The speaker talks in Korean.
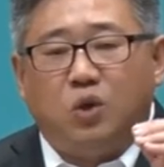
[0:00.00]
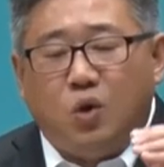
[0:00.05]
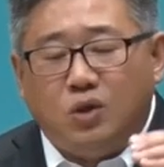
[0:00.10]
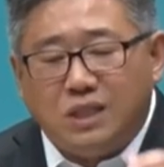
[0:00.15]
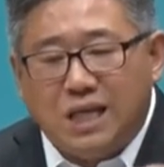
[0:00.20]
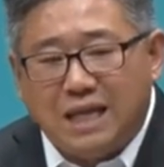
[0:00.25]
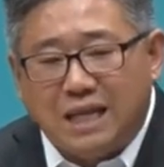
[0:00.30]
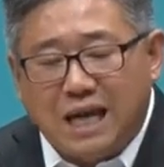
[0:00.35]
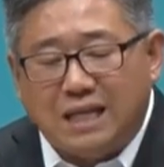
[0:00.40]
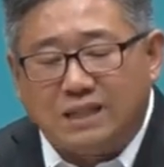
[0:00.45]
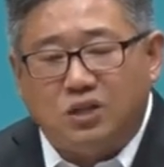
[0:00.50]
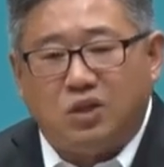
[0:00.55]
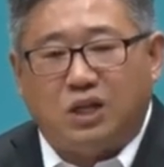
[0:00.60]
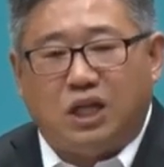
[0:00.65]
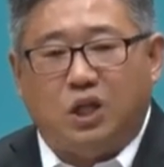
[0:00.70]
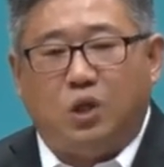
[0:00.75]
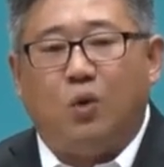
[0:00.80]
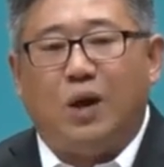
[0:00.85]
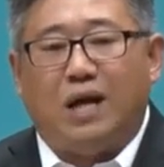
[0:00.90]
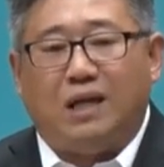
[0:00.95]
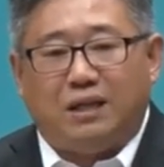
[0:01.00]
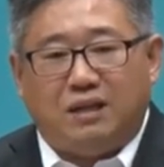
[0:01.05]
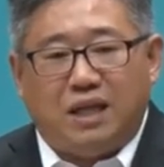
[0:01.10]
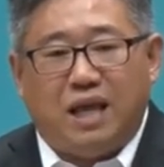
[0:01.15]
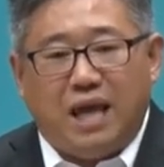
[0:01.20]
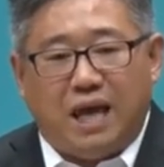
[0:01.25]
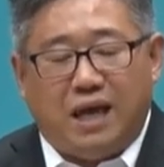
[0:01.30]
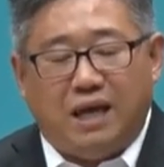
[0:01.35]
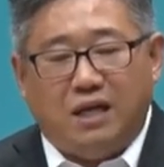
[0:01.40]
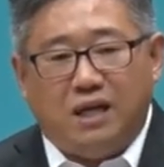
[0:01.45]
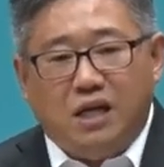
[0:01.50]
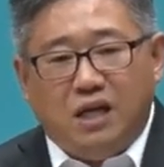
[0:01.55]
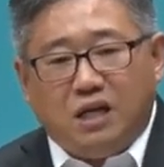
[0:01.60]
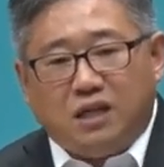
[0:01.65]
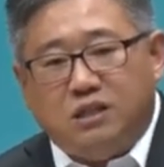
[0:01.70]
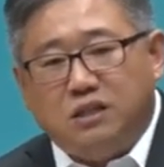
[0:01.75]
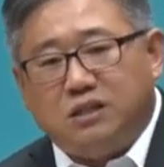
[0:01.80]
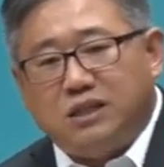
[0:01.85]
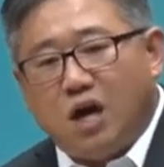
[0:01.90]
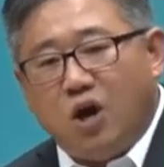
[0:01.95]
그곳에 가서 기도할 때
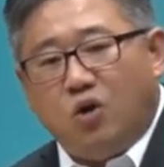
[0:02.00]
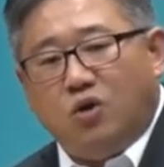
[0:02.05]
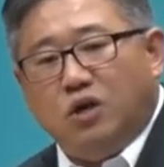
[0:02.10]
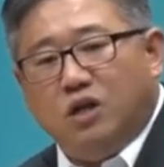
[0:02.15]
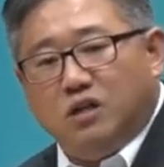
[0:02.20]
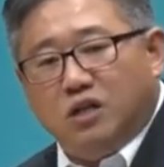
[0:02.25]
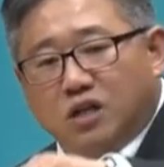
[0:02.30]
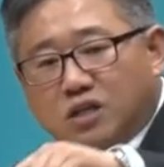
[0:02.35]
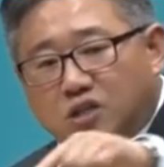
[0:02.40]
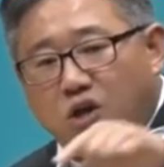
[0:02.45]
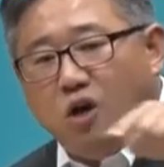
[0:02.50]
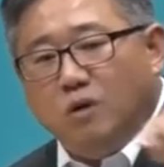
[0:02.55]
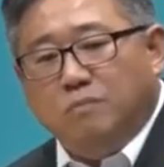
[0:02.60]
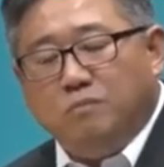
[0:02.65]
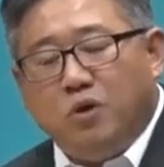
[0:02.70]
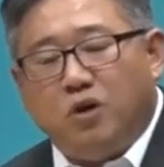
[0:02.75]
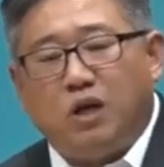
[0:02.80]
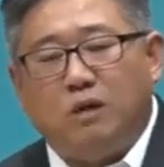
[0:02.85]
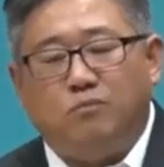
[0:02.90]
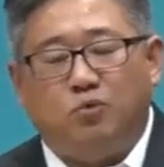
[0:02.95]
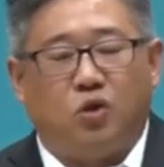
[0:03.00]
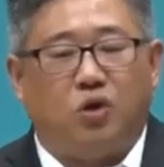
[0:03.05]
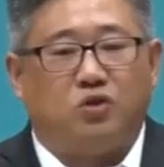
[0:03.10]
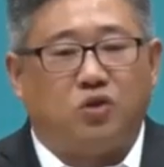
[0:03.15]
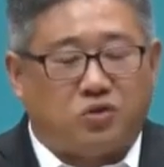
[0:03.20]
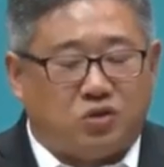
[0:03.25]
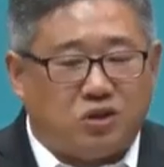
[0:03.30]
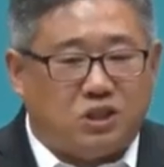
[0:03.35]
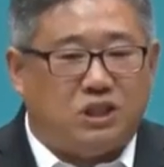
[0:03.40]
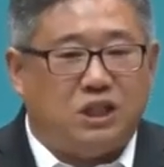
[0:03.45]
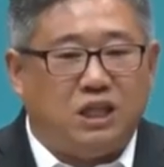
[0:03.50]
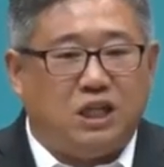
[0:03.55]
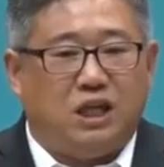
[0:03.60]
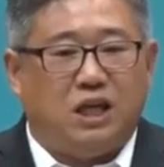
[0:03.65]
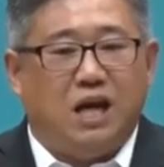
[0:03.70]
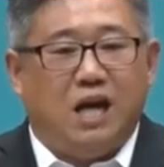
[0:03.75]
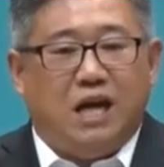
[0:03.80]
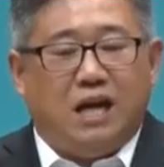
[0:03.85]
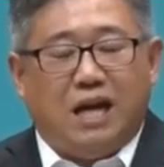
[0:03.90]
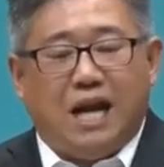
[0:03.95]
그 상을 성벽이
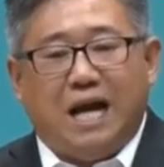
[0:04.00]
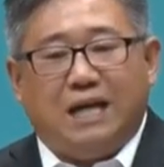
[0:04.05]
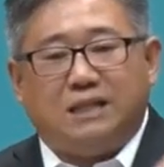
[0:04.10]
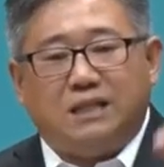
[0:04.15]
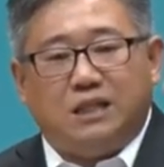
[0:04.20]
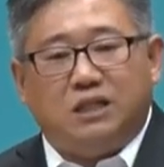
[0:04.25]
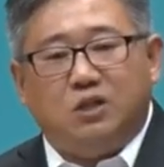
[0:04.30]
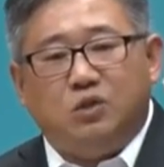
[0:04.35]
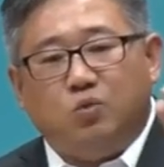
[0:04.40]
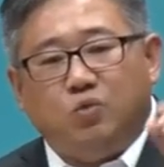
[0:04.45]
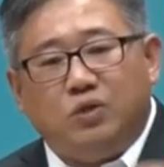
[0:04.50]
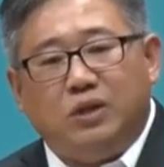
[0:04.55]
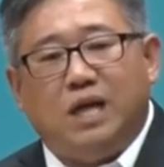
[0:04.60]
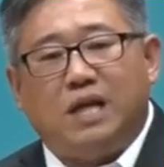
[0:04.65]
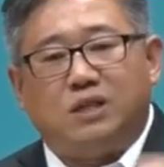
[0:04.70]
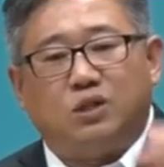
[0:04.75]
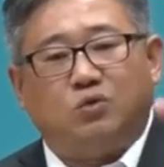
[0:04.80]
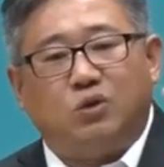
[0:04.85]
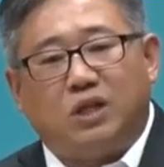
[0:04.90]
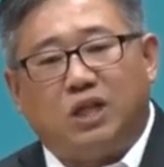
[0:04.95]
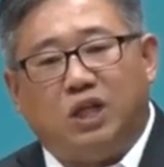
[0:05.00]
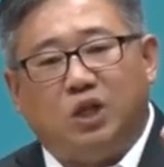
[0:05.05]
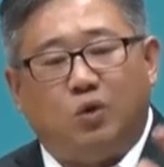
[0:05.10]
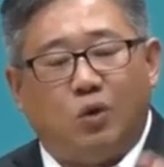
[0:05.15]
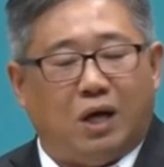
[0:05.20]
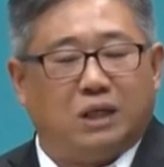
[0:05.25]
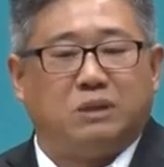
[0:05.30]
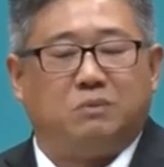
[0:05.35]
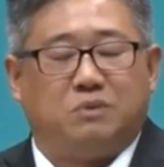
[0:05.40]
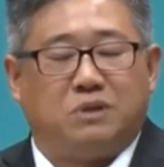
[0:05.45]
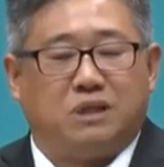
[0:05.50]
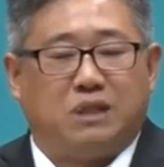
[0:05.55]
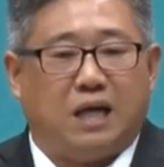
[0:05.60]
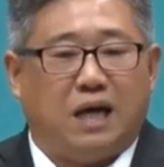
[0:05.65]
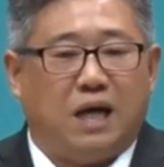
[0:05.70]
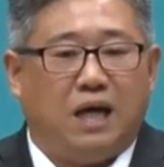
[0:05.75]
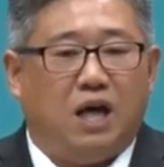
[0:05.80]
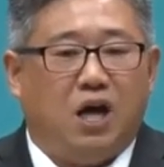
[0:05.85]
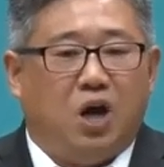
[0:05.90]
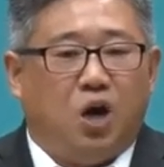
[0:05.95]
무너졌듯이 라진을 위해서 우리
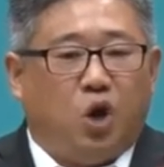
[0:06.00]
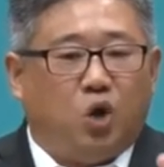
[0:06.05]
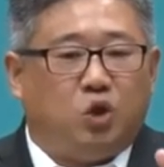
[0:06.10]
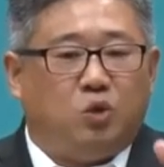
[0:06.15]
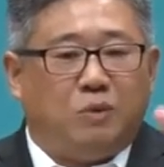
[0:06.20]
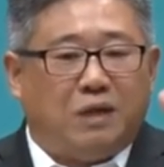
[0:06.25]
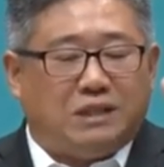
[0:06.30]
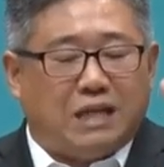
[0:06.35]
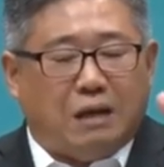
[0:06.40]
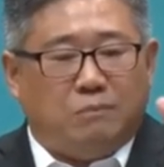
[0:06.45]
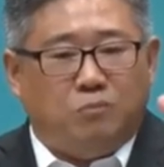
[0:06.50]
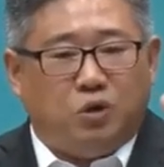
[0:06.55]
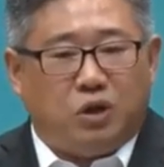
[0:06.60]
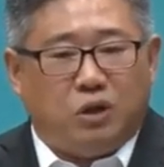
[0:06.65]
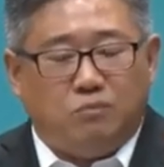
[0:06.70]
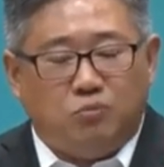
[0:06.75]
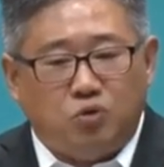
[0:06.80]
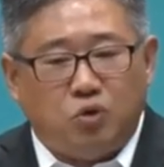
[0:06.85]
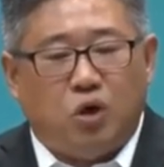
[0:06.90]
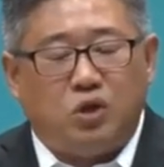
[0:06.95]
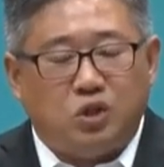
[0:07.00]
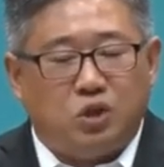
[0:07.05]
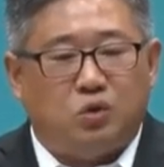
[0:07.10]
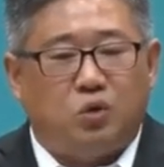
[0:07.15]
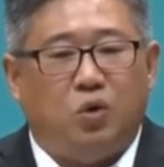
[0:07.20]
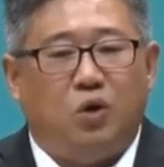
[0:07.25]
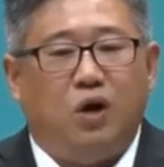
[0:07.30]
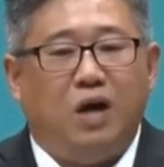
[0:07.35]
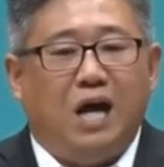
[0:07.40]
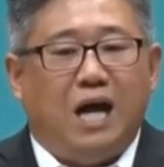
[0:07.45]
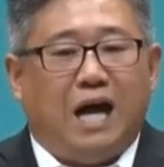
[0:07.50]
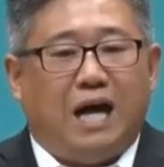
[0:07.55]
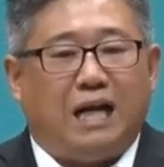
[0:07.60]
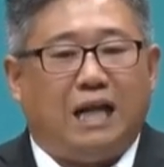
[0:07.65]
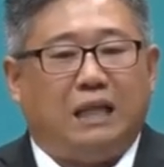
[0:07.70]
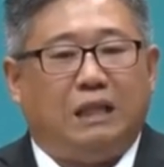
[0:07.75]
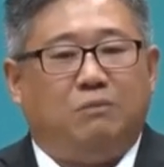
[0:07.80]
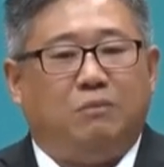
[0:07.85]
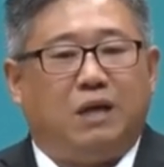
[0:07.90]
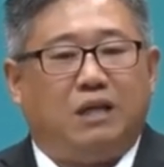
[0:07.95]
기도하십시다. 어둠의 장벽이 무너지고
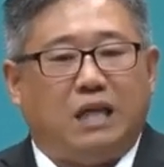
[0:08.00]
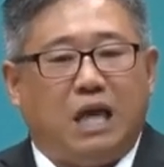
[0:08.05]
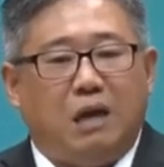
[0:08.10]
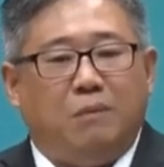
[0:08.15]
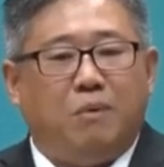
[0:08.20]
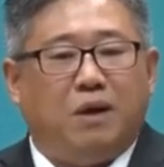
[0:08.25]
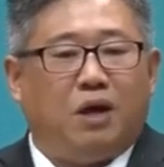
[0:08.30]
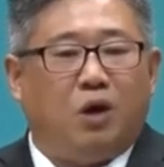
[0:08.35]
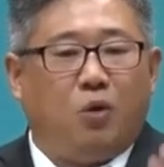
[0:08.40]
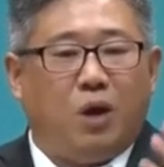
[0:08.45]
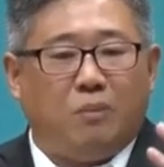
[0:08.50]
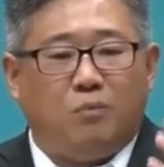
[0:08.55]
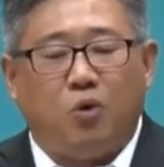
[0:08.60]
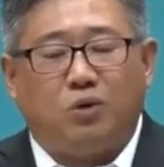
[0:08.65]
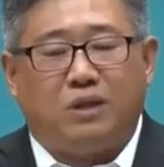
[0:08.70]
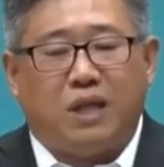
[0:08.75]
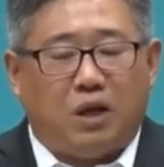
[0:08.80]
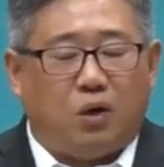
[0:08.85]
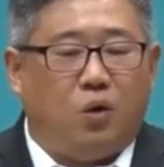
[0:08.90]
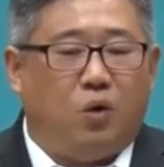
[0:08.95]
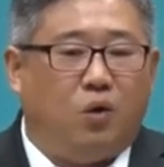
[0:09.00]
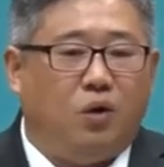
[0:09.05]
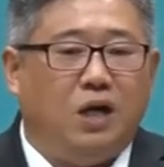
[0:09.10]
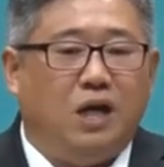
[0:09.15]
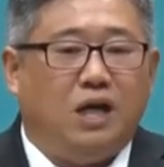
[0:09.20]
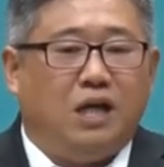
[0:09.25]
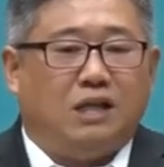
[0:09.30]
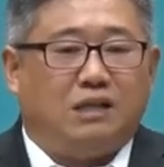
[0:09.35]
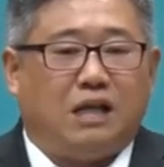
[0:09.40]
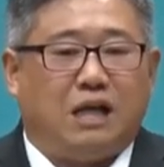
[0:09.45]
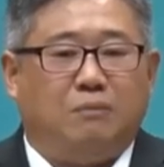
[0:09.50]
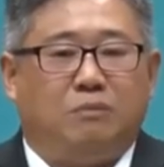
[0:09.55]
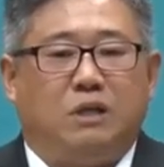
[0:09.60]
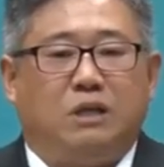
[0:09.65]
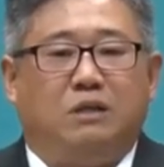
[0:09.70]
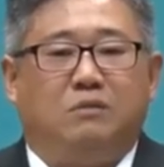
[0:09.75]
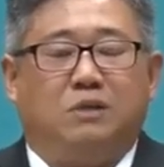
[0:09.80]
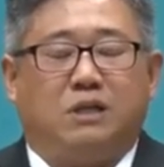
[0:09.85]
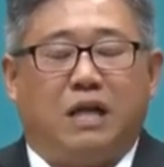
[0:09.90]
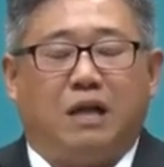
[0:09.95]
하나님의 예배가 회복되고
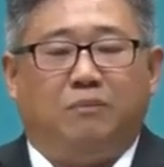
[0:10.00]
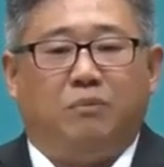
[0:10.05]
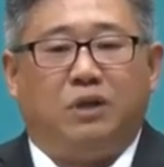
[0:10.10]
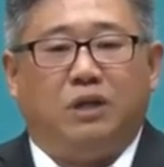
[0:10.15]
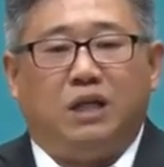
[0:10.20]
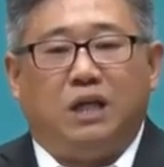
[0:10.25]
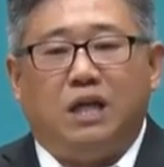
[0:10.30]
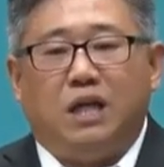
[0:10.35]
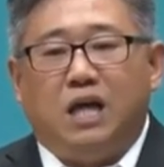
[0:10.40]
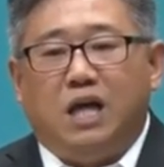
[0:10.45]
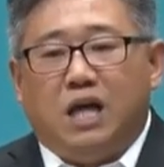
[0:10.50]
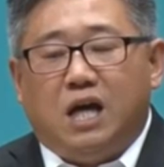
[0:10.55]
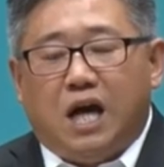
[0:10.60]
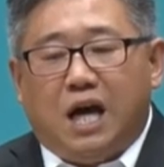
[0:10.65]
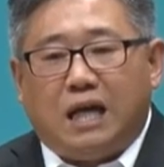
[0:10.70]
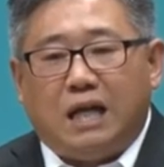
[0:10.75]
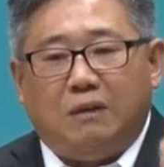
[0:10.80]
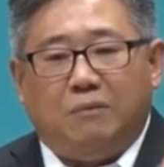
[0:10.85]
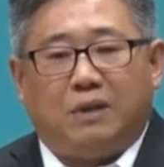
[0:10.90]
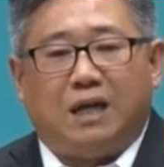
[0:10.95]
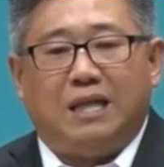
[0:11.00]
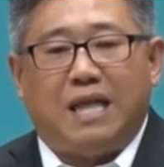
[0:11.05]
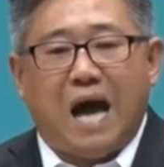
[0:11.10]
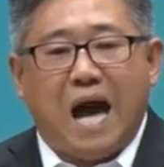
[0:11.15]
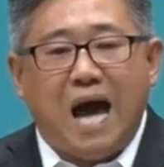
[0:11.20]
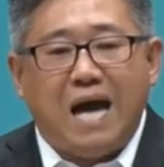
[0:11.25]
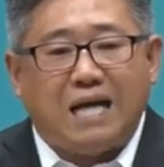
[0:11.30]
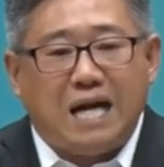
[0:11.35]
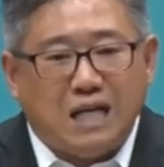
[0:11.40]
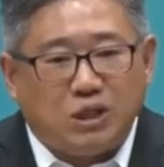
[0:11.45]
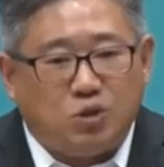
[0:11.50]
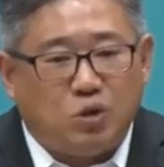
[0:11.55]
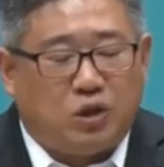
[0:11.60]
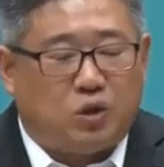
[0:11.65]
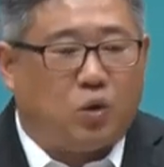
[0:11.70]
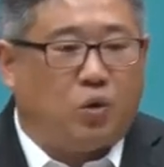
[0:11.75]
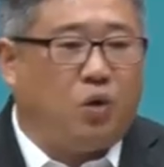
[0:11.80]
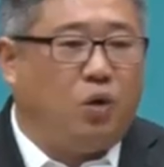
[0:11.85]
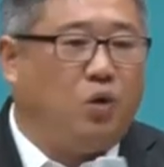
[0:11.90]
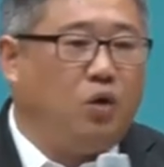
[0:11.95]
사람님 사람들이 하나님께 나아갈 수
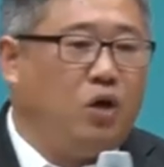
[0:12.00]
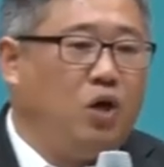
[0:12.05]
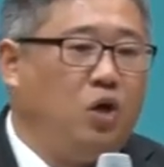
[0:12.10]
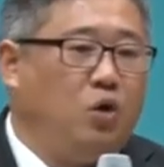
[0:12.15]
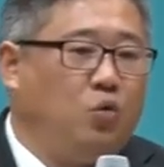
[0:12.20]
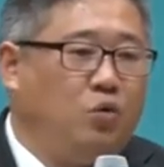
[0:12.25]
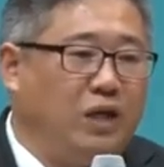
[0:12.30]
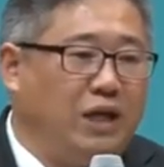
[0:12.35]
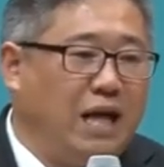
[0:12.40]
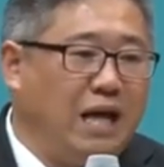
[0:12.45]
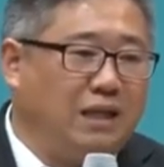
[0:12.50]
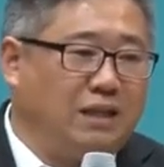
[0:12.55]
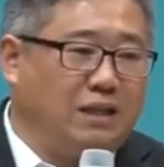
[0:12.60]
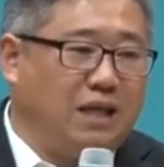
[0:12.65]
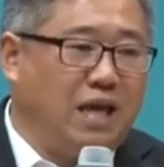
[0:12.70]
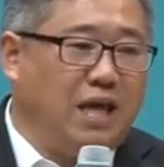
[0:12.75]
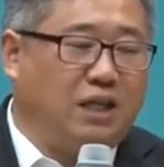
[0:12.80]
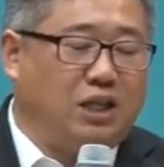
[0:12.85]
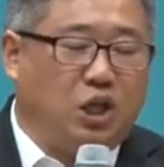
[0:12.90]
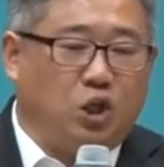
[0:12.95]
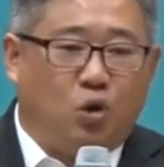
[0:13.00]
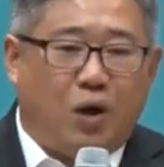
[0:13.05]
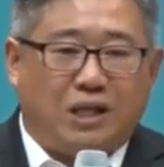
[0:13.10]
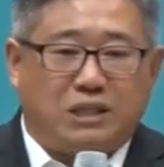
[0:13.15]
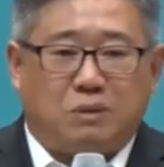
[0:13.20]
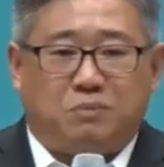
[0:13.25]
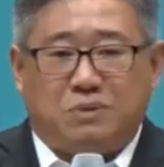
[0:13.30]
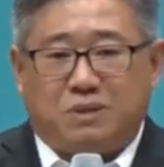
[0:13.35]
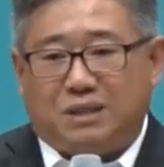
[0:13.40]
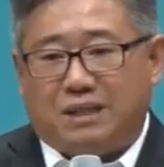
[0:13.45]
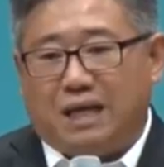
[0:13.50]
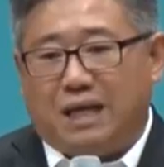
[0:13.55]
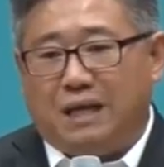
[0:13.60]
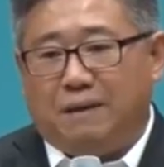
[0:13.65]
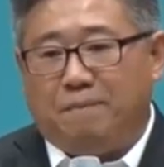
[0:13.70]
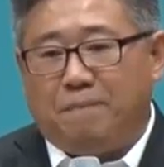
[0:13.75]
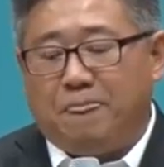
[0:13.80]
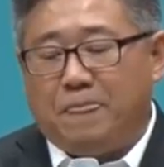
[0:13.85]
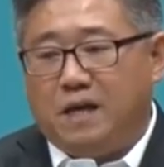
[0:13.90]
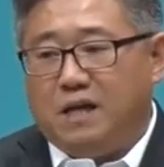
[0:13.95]
있도록 우리 함께
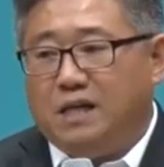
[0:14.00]
기도하십시다.